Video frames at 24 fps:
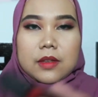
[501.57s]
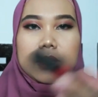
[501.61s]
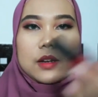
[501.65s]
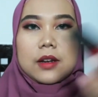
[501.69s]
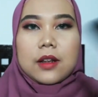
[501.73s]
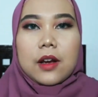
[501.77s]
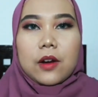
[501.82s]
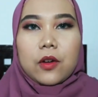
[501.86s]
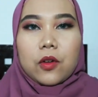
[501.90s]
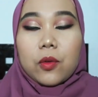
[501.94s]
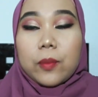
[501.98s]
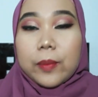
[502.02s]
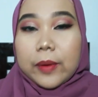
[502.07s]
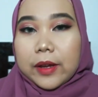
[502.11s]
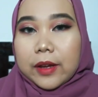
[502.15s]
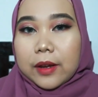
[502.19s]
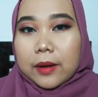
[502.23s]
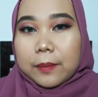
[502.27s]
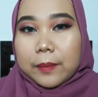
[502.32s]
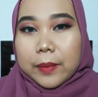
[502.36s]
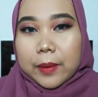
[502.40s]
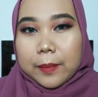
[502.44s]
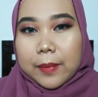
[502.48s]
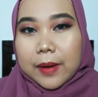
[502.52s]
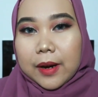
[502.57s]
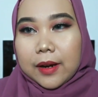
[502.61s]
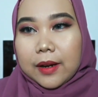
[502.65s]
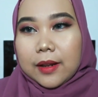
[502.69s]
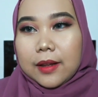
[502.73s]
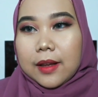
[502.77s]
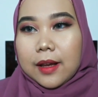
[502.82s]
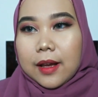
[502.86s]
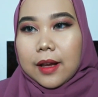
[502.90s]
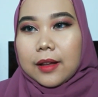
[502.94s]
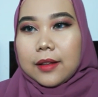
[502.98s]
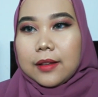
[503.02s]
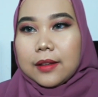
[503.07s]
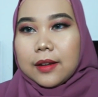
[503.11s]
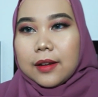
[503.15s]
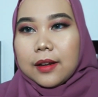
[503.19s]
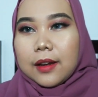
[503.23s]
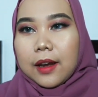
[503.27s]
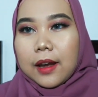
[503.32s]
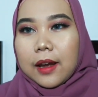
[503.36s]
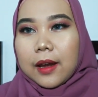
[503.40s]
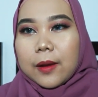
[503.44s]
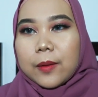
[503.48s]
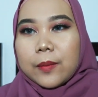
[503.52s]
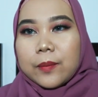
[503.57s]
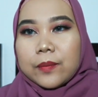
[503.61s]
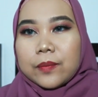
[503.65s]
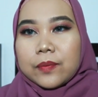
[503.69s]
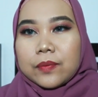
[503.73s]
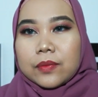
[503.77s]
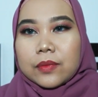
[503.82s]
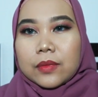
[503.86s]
jadi aku bikin perbandingan jadi kayak